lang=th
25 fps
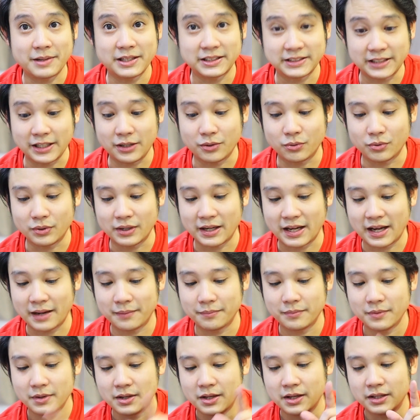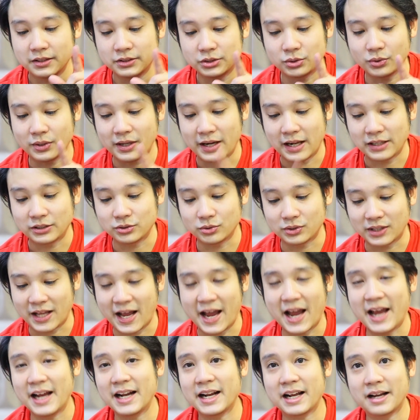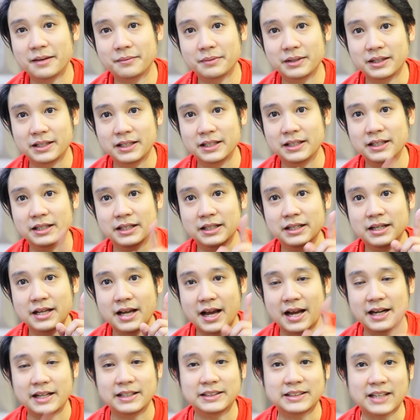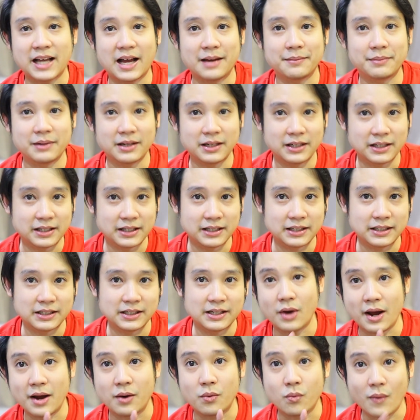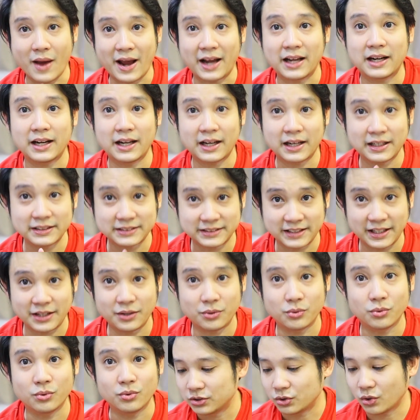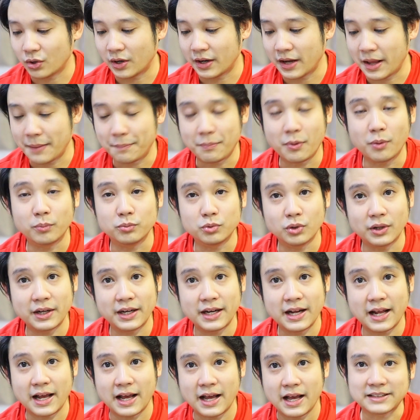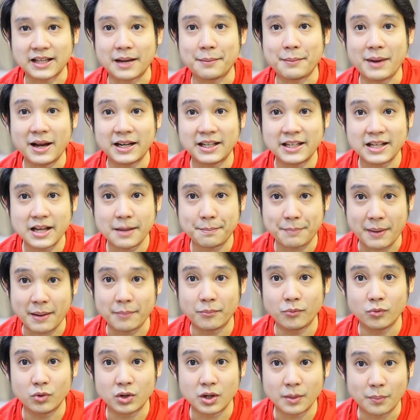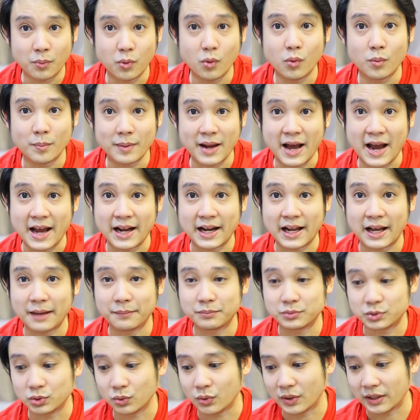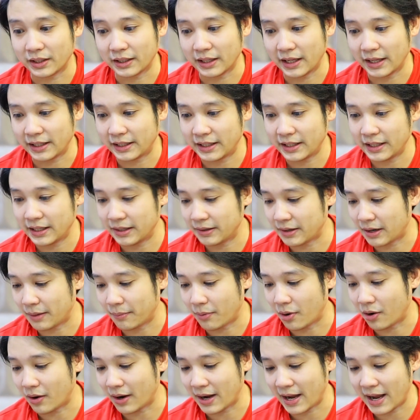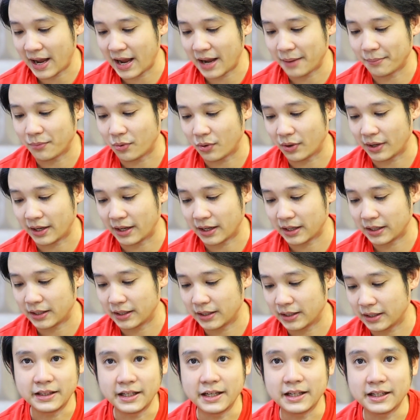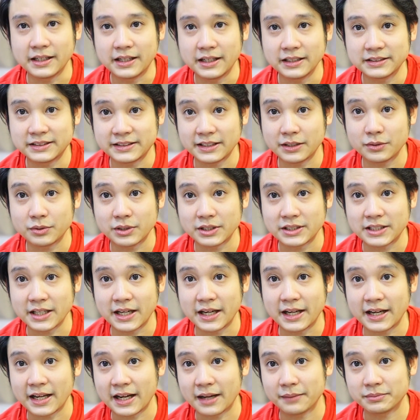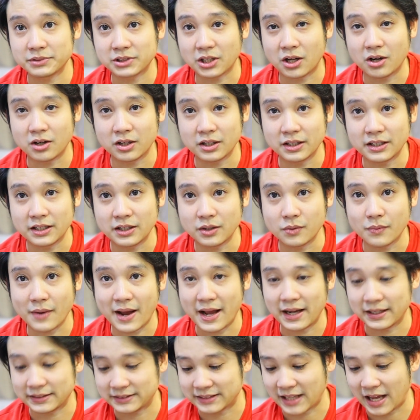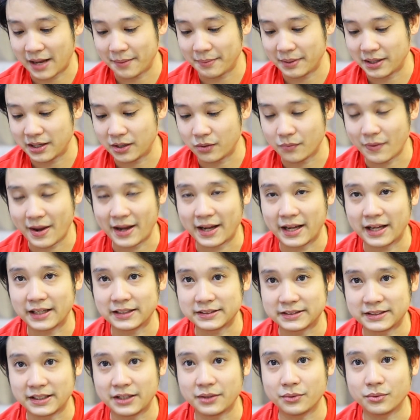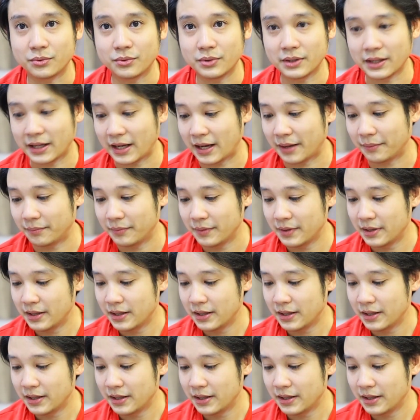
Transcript: ไม่ซิลนะครับส่วนอันสุดท้ายนะครับก็คืออันที่3เนี่ยก็คือแว็กแล้วก็ซีลส่วนไอ้ปุ่มตัวนี้เนี่ยสามารถที่จะปรับอุณหภูมิได้นะครับส่วนไอ้ที่เขาบอกว่า5โหมดเนี่ยก็คือ1คือซีลเฉยๆนะครับ2ก็คือแว็ก3ก็คือแว็กแอนด์ซีลนะครับ